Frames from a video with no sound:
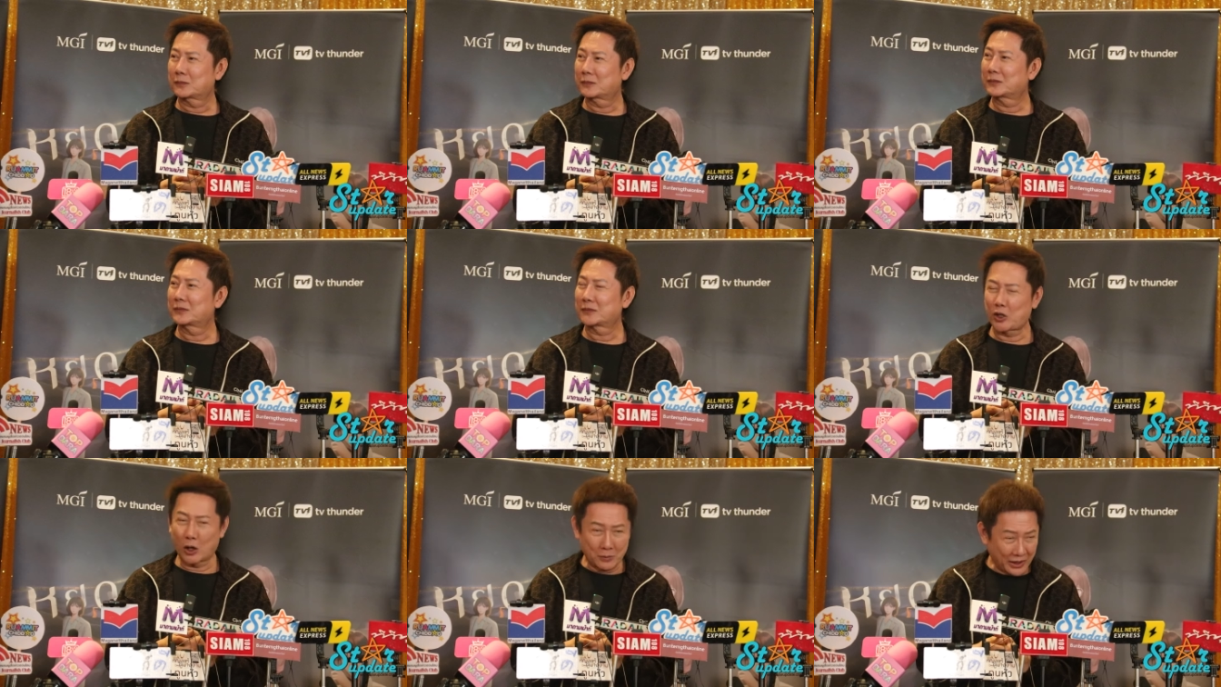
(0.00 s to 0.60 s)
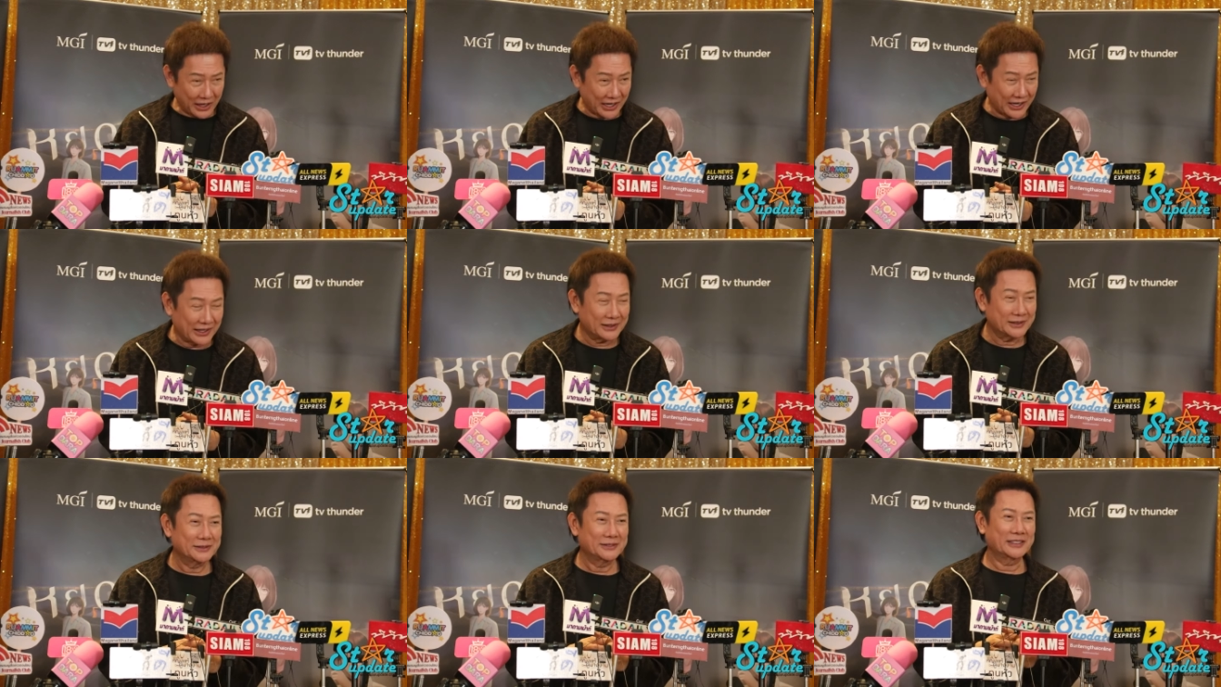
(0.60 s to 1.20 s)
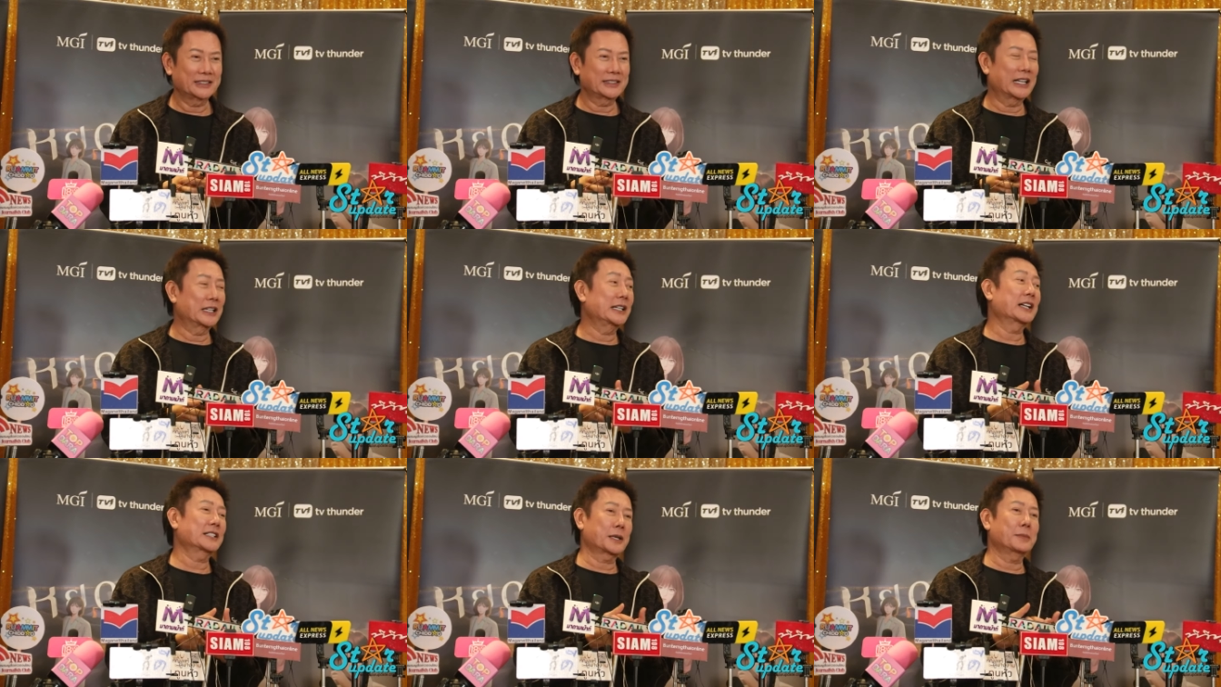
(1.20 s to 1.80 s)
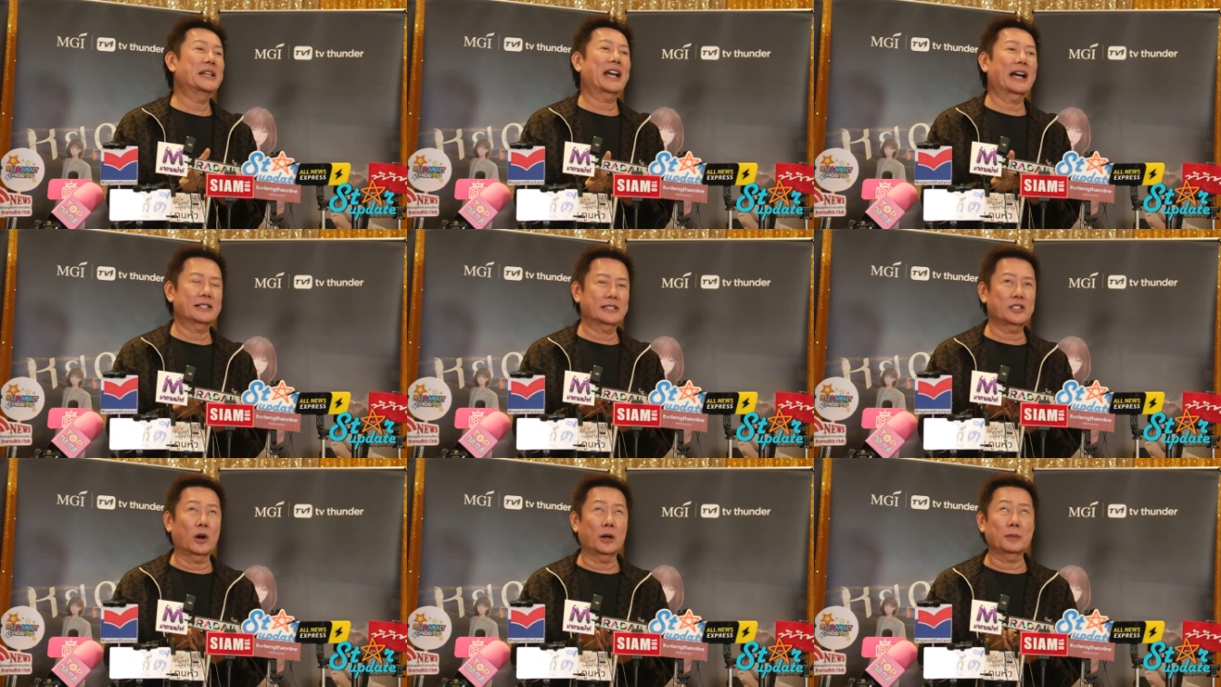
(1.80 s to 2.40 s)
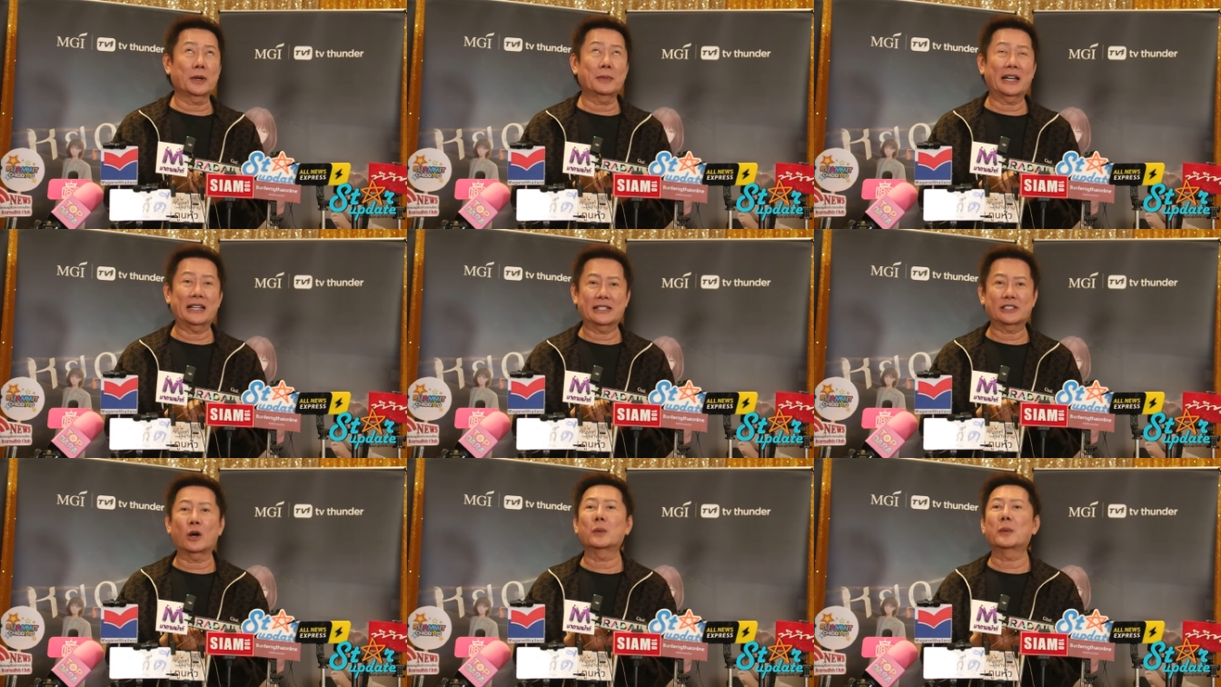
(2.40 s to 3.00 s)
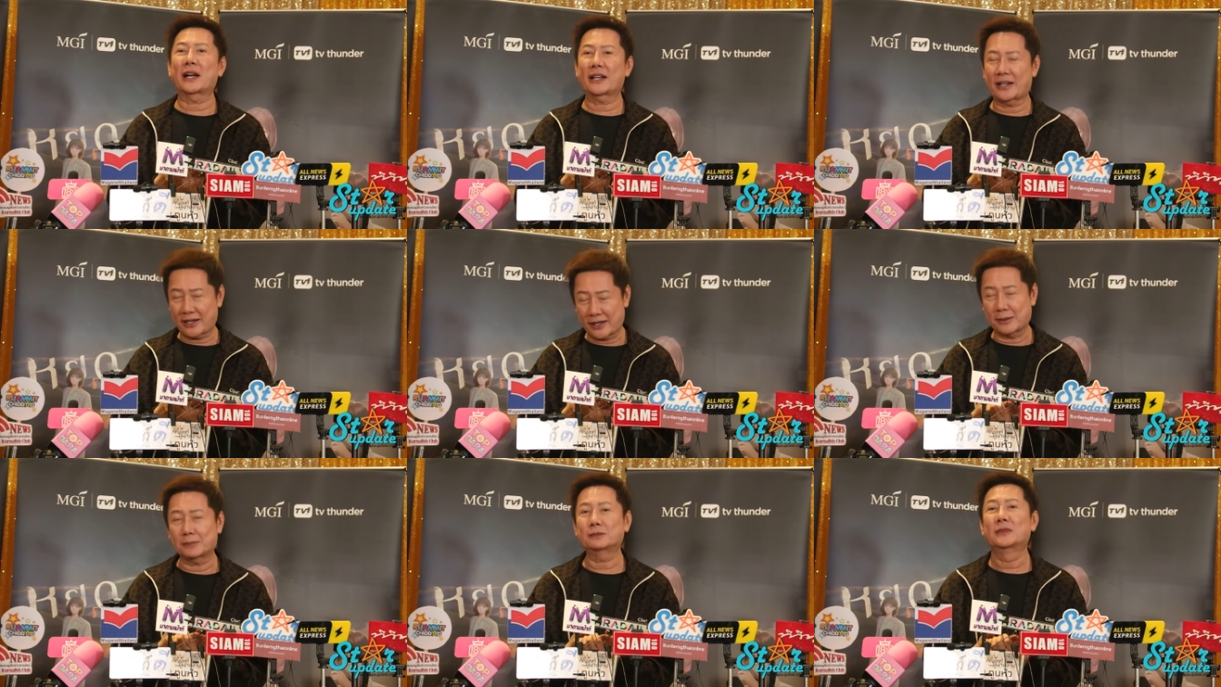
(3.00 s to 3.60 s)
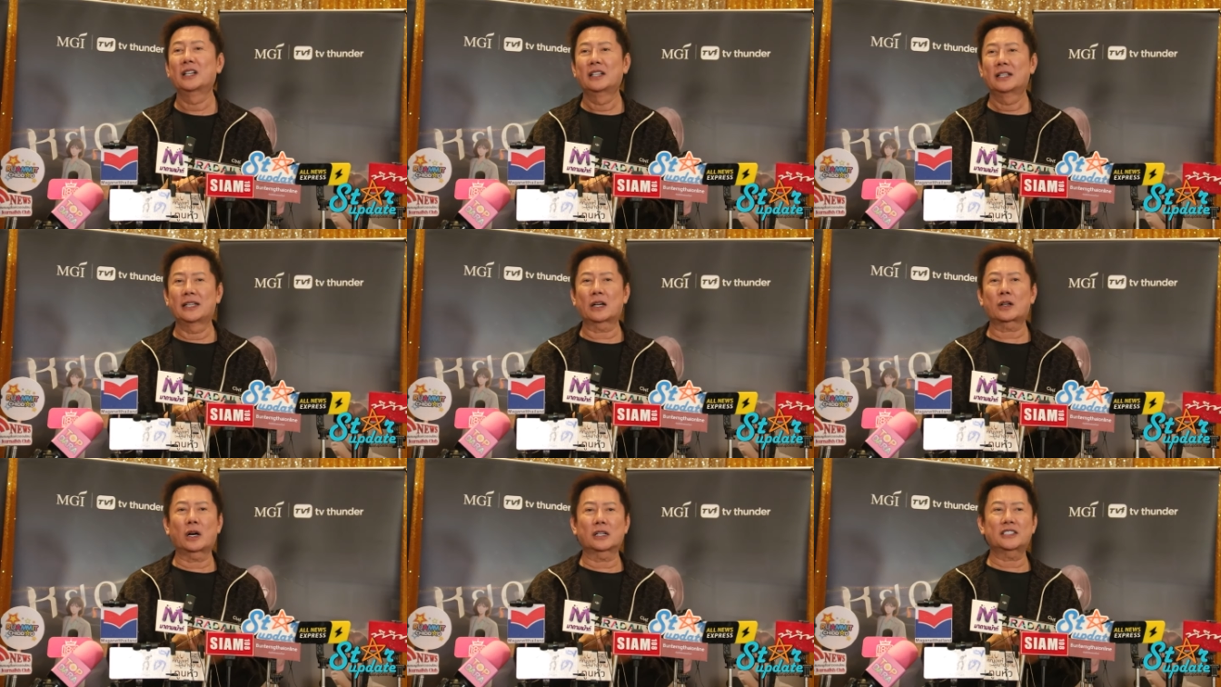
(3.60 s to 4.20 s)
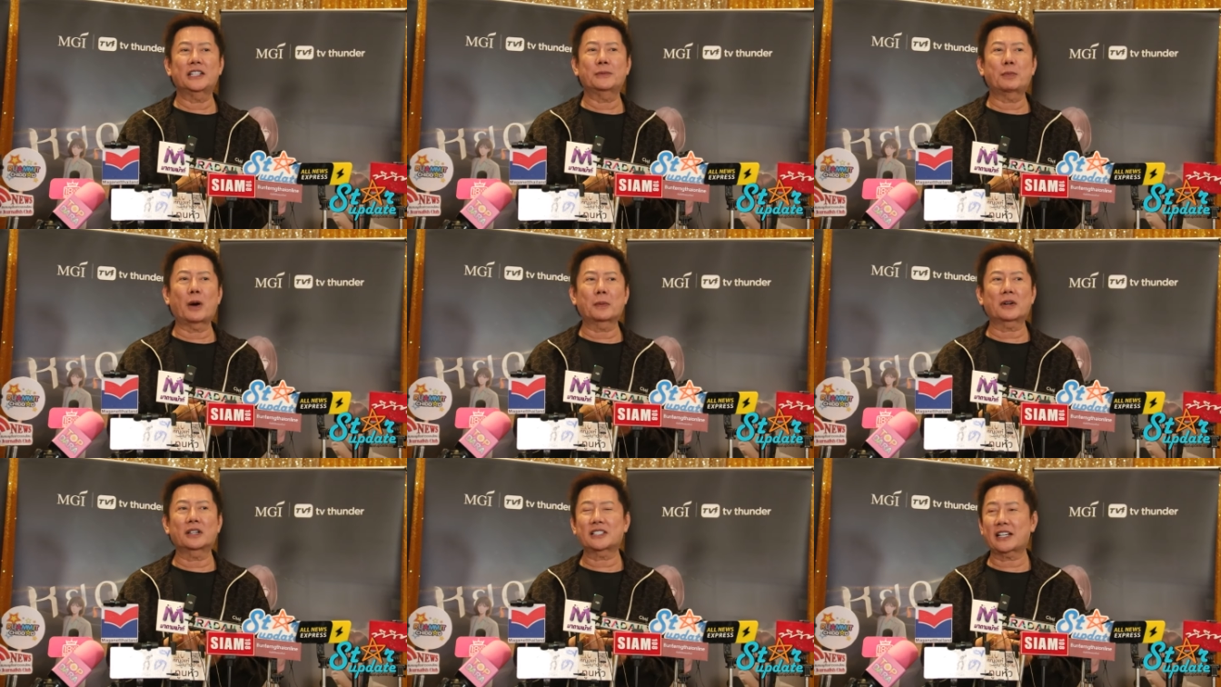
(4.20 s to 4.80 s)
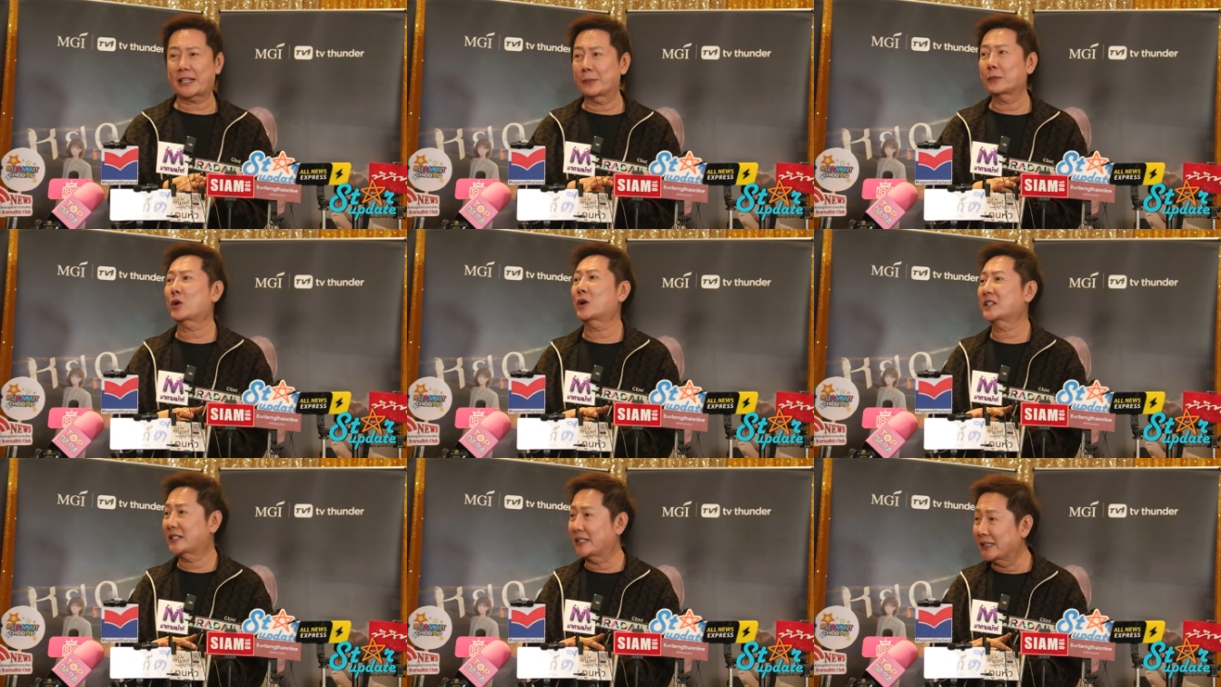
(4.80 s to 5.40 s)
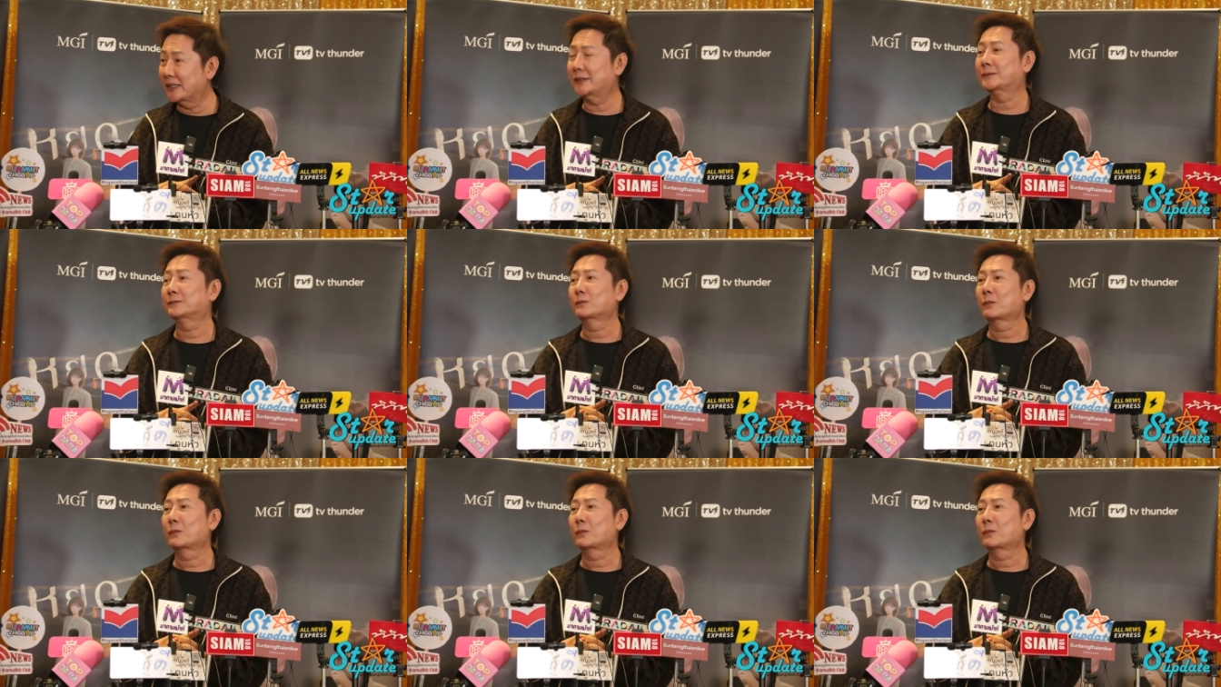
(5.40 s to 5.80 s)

มา ต้องมาเดี๋ยวเดี๋ยวจะมีการสอนประมาณอีก2วันนะครับแล้วก็ทีป๊อปก็จะเข้มข้นขึ้น